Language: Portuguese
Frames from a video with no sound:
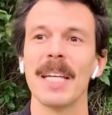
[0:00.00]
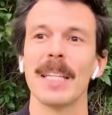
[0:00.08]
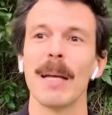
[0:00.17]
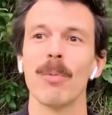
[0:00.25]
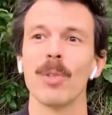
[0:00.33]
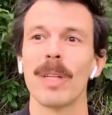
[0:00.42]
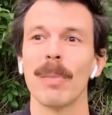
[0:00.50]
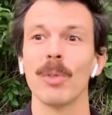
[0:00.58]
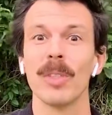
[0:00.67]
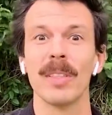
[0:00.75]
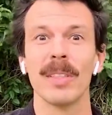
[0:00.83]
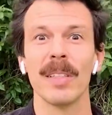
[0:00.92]
e temos
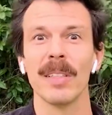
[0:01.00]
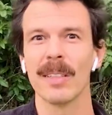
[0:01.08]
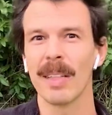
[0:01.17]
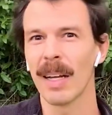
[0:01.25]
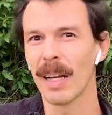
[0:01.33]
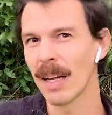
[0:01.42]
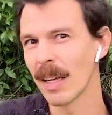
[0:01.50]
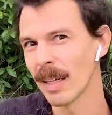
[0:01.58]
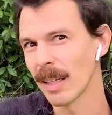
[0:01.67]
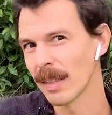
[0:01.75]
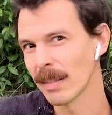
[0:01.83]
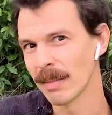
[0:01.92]
a musicista,
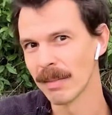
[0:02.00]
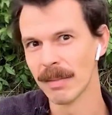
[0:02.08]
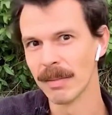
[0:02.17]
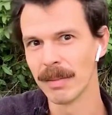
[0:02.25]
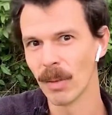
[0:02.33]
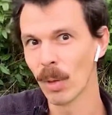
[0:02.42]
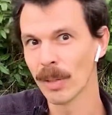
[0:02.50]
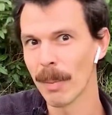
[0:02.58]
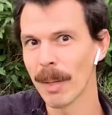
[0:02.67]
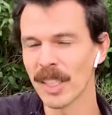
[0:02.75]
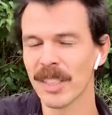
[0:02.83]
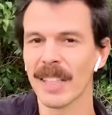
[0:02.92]

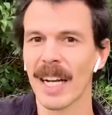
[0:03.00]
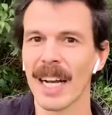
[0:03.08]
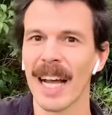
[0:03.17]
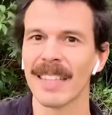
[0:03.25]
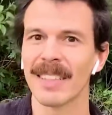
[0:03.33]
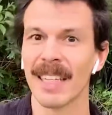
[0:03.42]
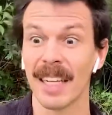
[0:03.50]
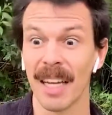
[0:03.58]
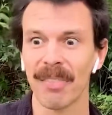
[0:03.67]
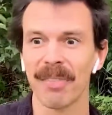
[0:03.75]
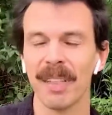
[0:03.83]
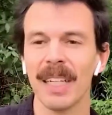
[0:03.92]
contrabaixista clássica,
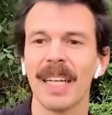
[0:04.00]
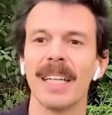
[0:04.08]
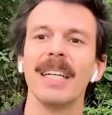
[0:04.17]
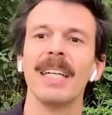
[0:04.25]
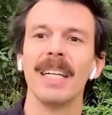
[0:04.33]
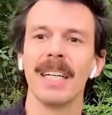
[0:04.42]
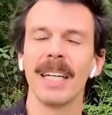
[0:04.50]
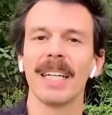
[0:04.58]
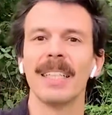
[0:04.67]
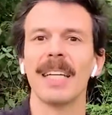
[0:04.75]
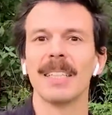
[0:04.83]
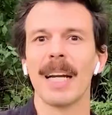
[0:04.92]
que é a filha
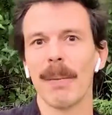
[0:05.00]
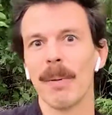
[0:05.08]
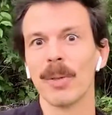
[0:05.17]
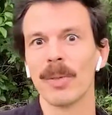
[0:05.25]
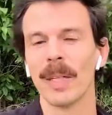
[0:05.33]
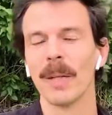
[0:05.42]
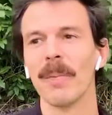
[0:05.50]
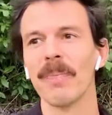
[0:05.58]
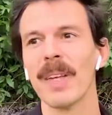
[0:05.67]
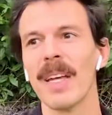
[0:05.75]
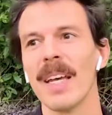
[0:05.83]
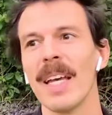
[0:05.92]
da André
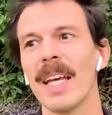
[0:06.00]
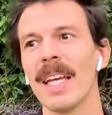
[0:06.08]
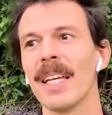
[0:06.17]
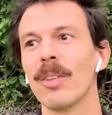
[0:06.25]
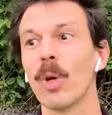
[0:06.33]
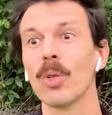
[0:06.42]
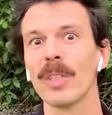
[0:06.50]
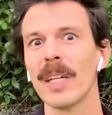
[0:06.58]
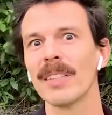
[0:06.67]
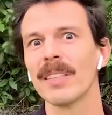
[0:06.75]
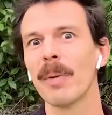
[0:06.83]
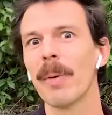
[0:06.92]
Beltrão. E
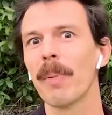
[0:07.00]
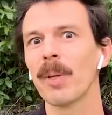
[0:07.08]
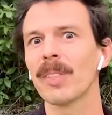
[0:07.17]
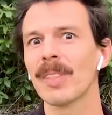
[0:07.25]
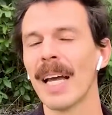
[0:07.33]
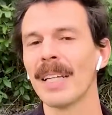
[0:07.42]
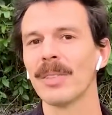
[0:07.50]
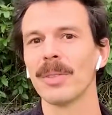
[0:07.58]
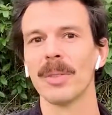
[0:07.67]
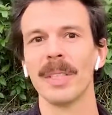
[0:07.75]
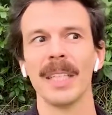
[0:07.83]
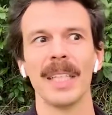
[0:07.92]
todos eles estão em
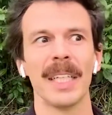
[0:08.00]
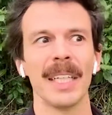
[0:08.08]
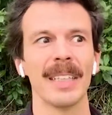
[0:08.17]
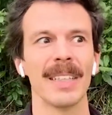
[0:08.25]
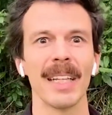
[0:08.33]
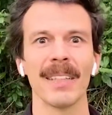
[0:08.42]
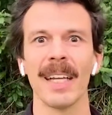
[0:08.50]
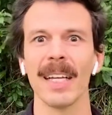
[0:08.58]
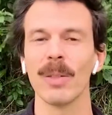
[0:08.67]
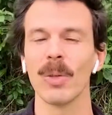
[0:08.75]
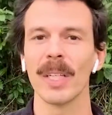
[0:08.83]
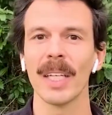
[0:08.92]
processo e, e
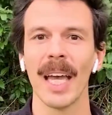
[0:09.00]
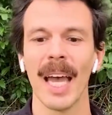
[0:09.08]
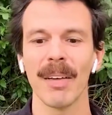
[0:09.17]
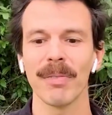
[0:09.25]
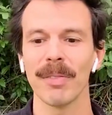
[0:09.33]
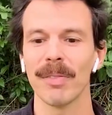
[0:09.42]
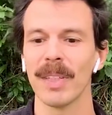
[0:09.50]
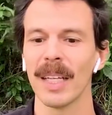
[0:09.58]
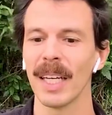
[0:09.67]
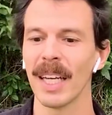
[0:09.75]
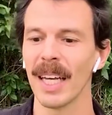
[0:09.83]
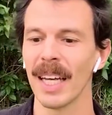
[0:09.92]
entendendo o que é
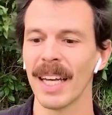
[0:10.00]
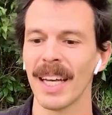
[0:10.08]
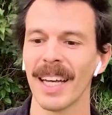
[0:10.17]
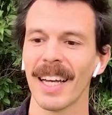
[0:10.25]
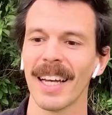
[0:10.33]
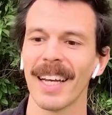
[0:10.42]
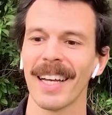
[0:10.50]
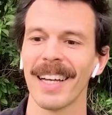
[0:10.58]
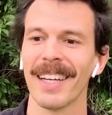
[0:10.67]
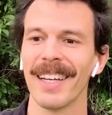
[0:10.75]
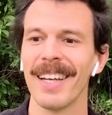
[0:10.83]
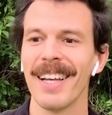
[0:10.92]
viver
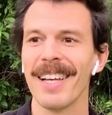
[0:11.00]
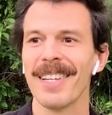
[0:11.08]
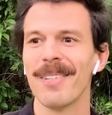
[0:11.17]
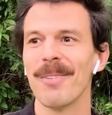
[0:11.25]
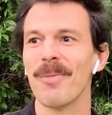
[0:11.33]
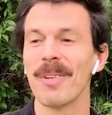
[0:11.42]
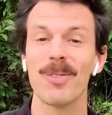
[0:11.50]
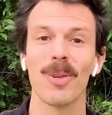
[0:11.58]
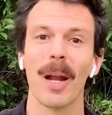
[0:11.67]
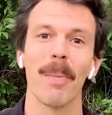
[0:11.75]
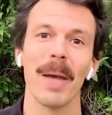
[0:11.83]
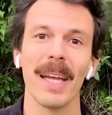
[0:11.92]
é, num
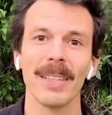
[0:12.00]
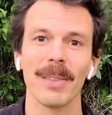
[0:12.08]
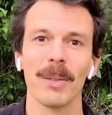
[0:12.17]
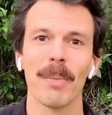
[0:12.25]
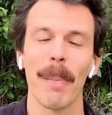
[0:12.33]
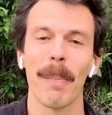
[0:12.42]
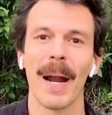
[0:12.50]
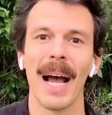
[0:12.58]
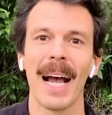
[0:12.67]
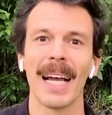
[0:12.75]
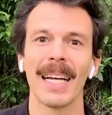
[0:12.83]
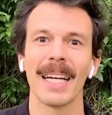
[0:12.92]
isolamento, numa
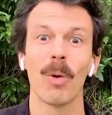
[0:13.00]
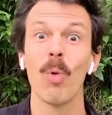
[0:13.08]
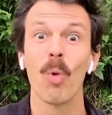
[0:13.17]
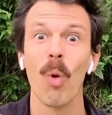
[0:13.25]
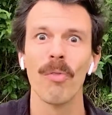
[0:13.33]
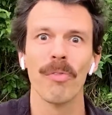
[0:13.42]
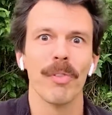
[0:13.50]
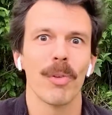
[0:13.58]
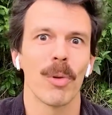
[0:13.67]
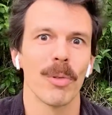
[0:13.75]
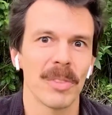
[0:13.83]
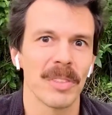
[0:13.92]
praia, com
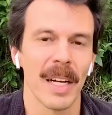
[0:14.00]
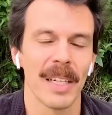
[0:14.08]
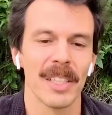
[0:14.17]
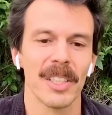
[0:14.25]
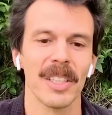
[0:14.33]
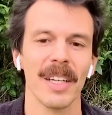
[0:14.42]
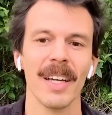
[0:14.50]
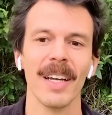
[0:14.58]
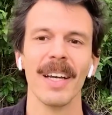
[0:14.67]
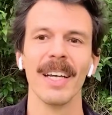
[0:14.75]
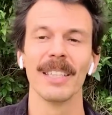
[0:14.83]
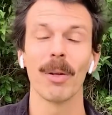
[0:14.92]
convívio constante.
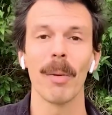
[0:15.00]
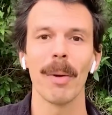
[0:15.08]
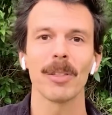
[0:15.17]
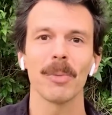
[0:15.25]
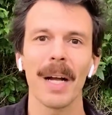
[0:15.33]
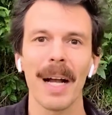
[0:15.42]
Então é mais